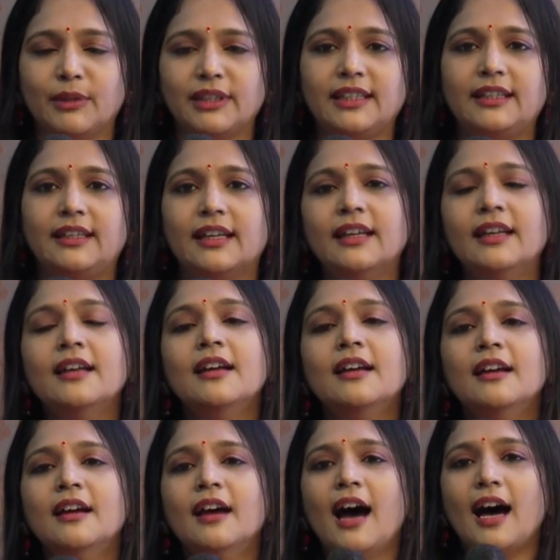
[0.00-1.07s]
மத்தி
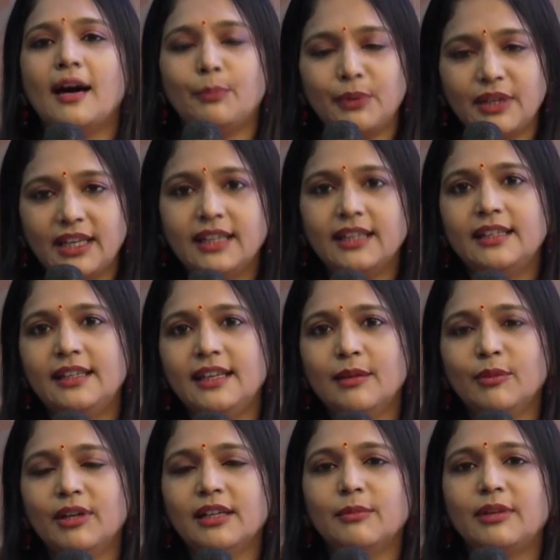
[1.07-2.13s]
சிட்டியில் அப்படிலாம்
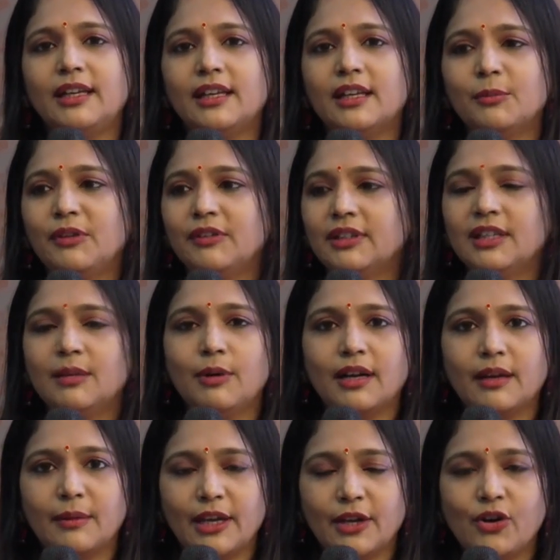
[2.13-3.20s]
இல்லாமல் நம்ம எல்லாருமே வந்து
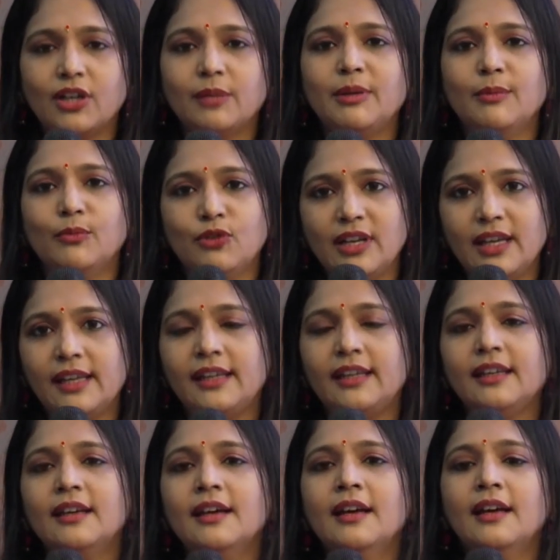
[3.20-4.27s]
நம்ம எக்கானமி
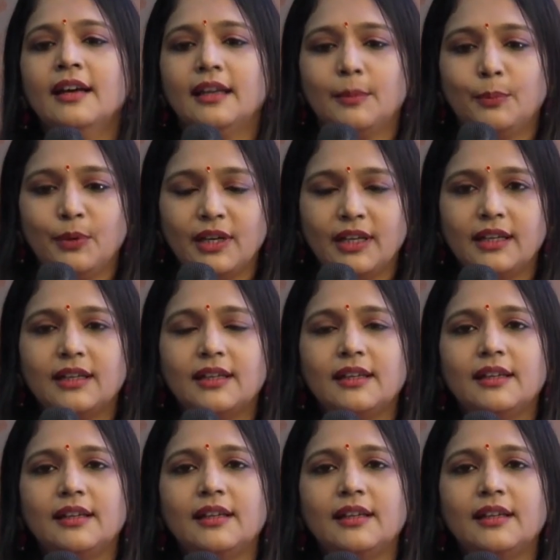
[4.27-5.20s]
முன்னேறி இப்போ இருக்கிற